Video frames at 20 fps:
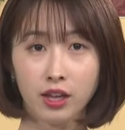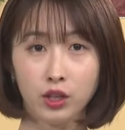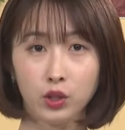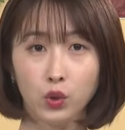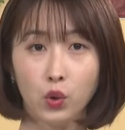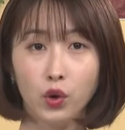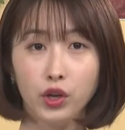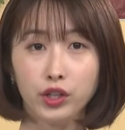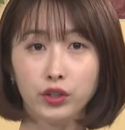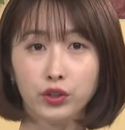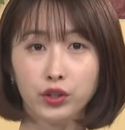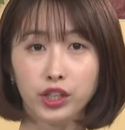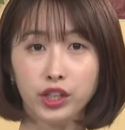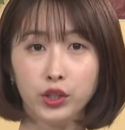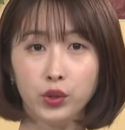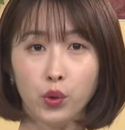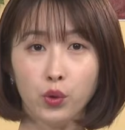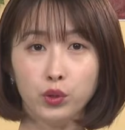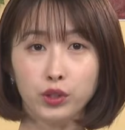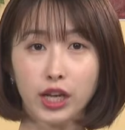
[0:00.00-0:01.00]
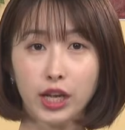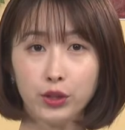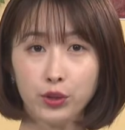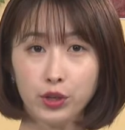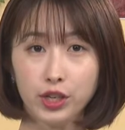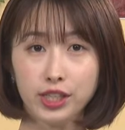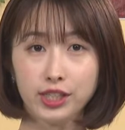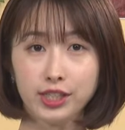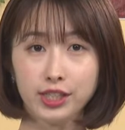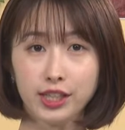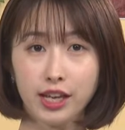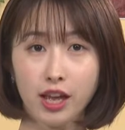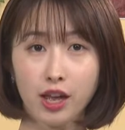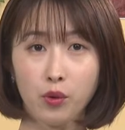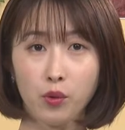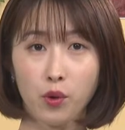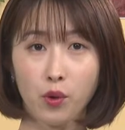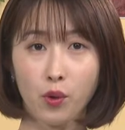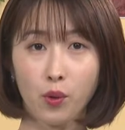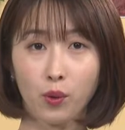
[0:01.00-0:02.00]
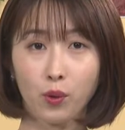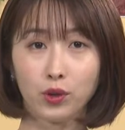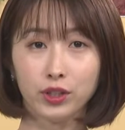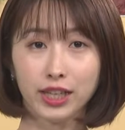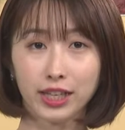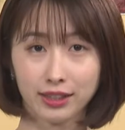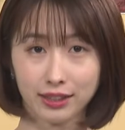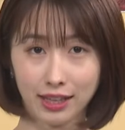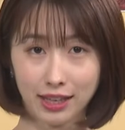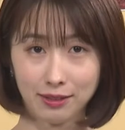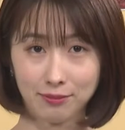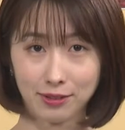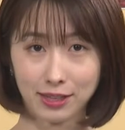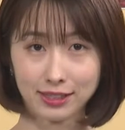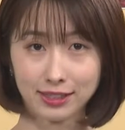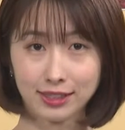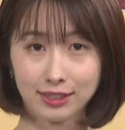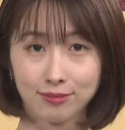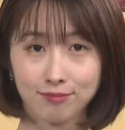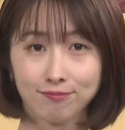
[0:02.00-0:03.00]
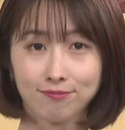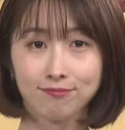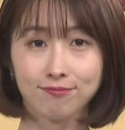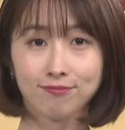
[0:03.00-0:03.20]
養育費の受け取り支援を行っています